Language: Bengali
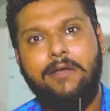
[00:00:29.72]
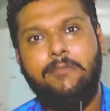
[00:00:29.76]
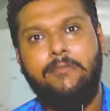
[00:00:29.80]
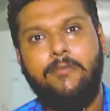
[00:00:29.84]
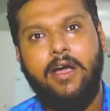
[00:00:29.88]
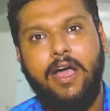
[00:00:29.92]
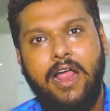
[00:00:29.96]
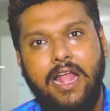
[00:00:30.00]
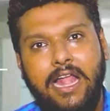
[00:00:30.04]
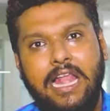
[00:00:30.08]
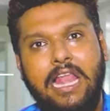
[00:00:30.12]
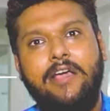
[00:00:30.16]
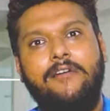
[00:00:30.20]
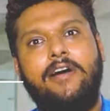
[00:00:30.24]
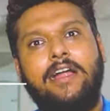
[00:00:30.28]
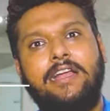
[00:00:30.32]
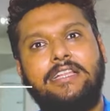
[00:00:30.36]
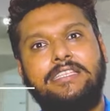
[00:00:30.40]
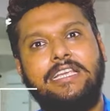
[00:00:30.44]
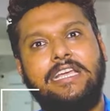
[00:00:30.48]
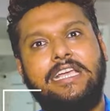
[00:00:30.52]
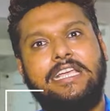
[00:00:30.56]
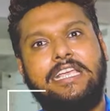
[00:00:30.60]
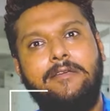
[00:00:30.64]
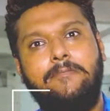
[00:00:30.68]
থেকে মাল
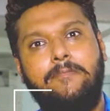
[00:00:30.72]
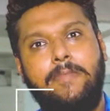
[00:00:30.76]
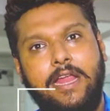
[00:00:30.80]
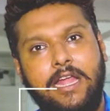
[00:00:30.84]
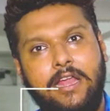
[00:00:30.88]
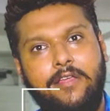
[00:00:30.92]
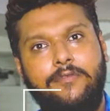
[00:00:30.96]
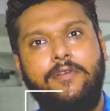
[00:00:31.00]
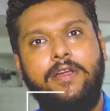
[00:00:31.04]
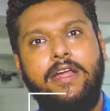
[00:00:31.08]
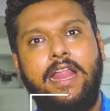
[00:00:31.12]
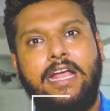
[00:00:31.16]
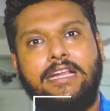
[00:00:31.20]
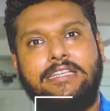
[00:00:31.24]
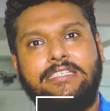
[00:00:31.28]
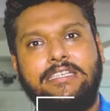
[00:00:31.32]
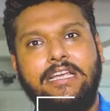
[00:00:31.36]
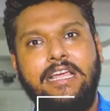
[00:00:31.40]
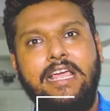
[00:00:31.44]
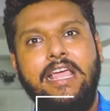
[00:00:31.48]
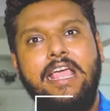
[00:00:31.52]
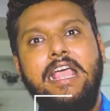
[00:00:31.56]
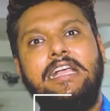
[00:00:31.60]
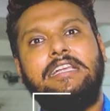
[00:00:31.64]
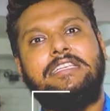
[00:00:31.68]
নেওয়ার যে কি বেনিফিট
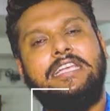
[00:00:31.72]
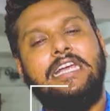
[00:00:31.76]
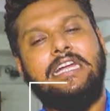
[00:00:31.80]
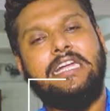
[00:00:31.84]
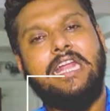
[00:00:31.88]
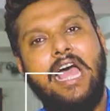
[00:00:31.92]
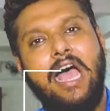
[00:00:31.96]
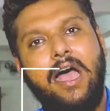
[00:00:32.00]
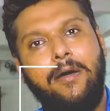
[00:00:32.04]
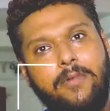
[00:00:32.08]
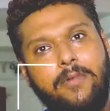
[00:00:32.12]
আছে সেটা